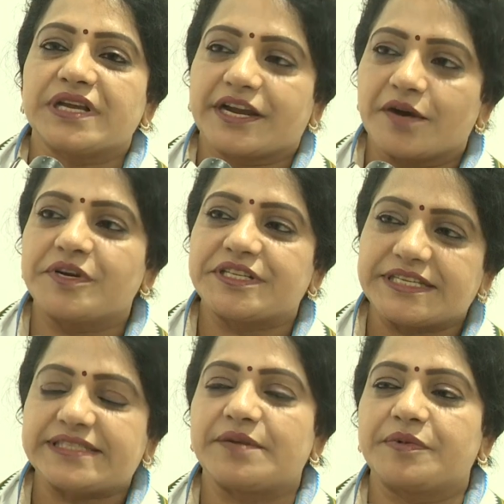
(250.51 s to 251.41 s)
అకామిడేట్
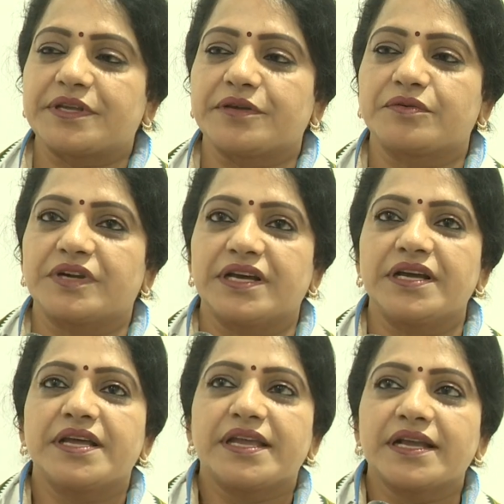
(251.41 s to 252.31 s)
చేసినప్పటికీ కూడా
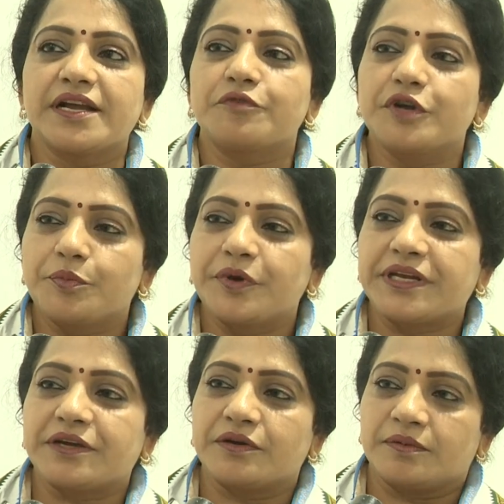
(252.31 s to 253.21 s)
ఇంకా ఉండిపోయిన